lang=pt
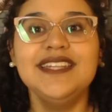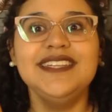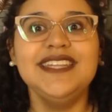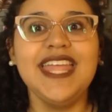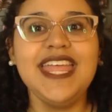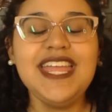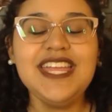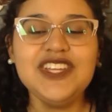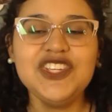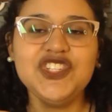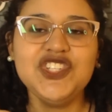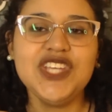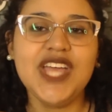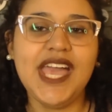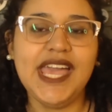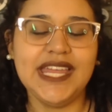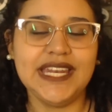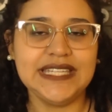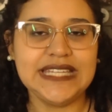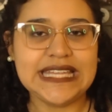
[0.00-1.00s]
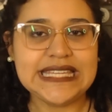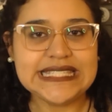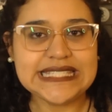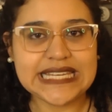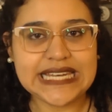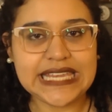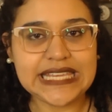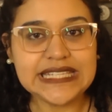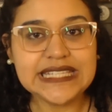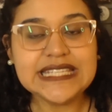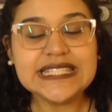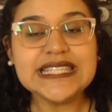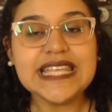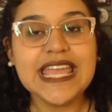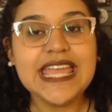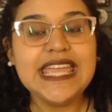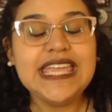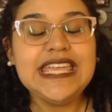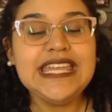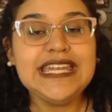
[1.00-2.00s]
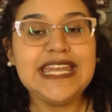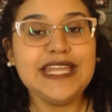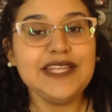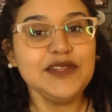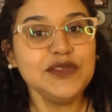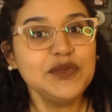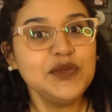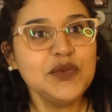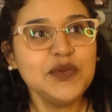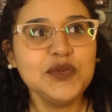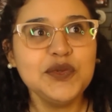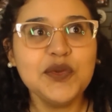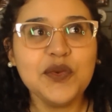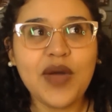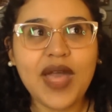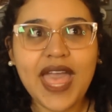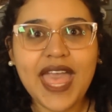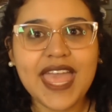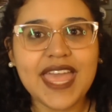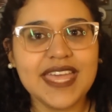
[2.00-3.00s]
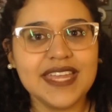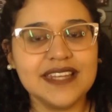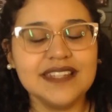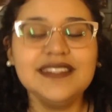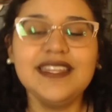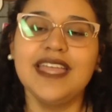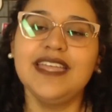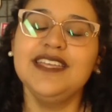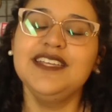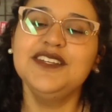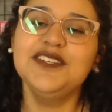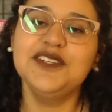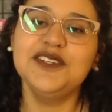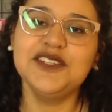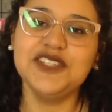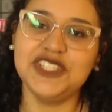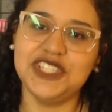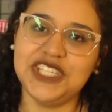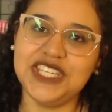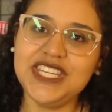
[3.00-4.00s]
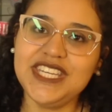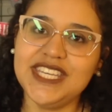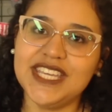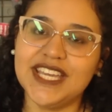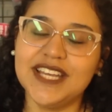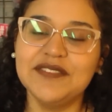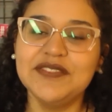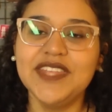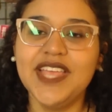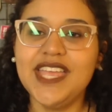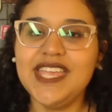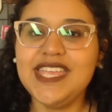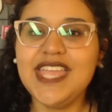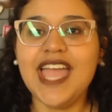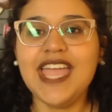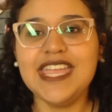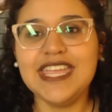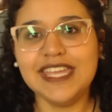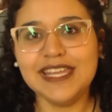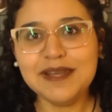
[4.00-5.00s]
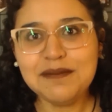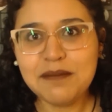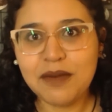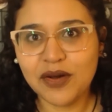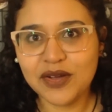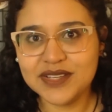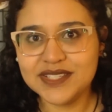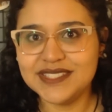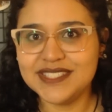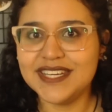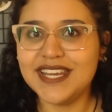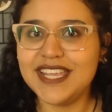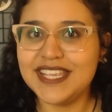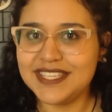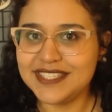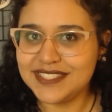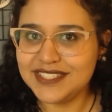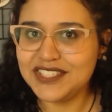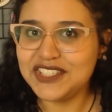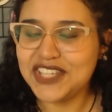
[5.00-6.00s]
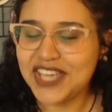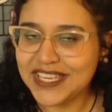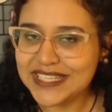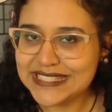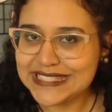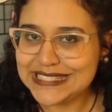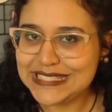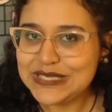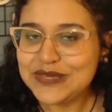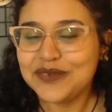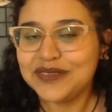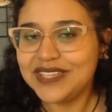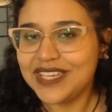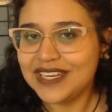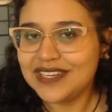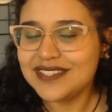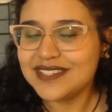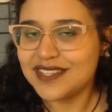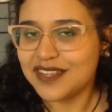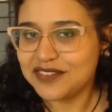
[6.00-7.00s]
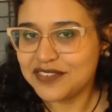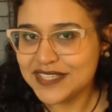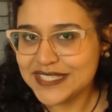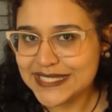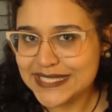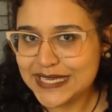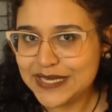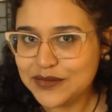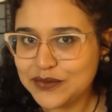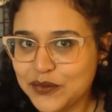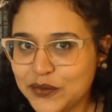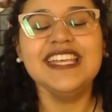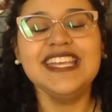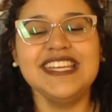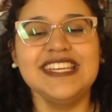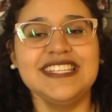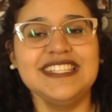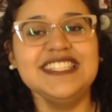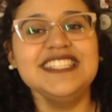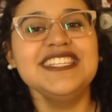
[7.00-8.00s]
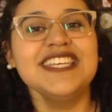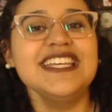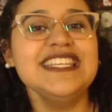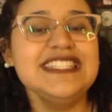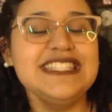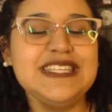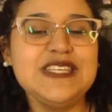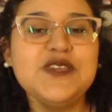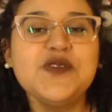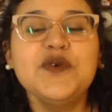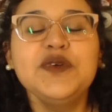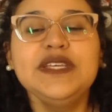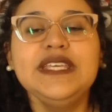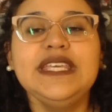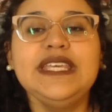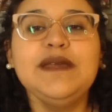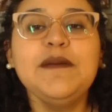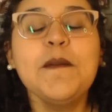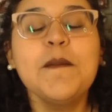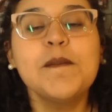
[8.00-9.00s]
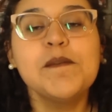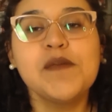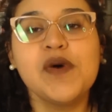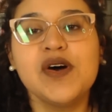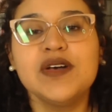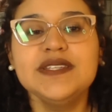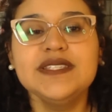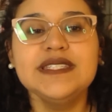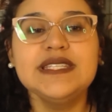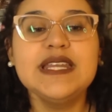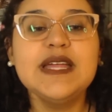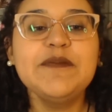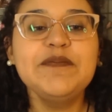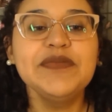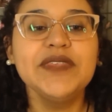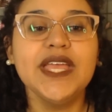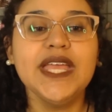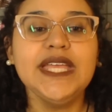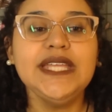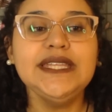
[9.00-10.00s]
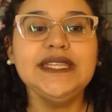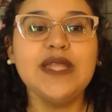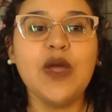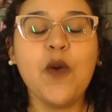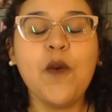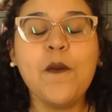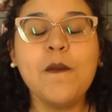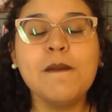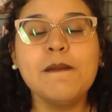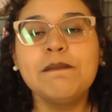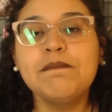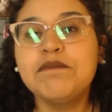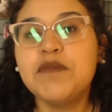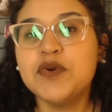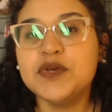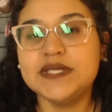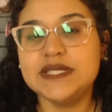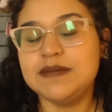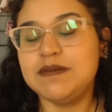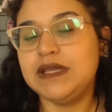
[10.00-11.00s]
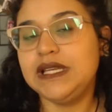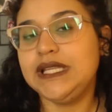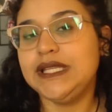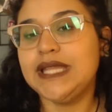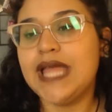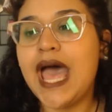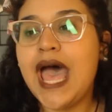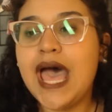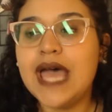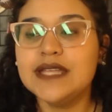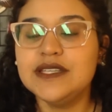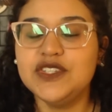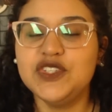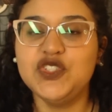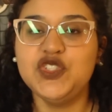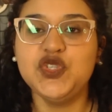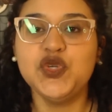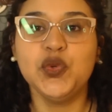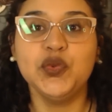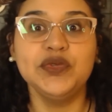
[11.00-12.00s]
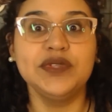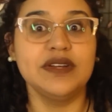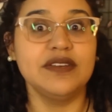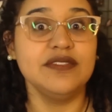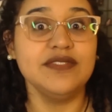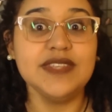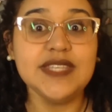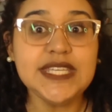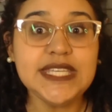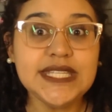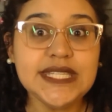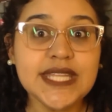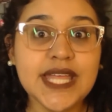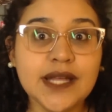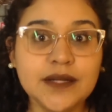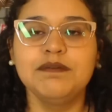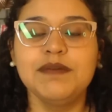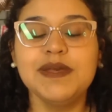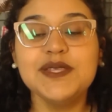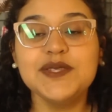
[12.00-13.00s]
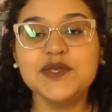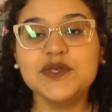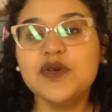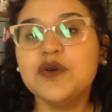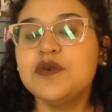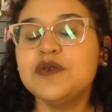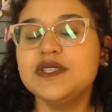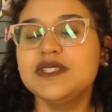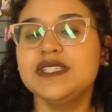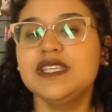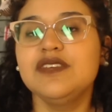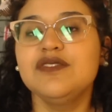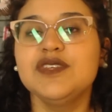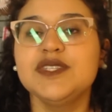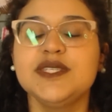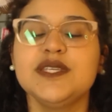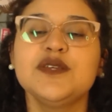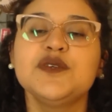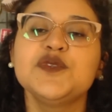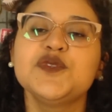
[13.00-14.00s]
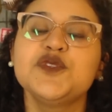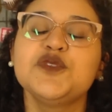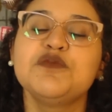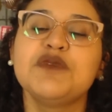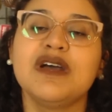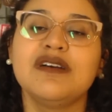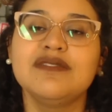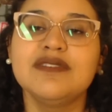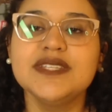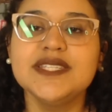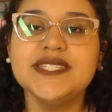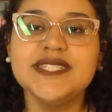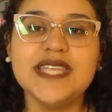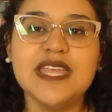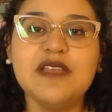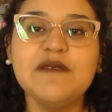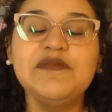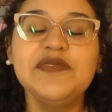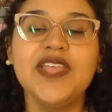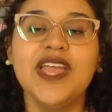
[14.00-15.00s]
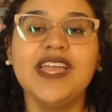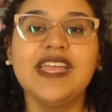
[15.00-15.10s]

desde a era das lendas e nem tudo era tecnologia. E aí ele mostra esse chazinho que ele está fazendo. Esse chazinho que mostra então possibilidades de outra vida, pessoas que você costumava ser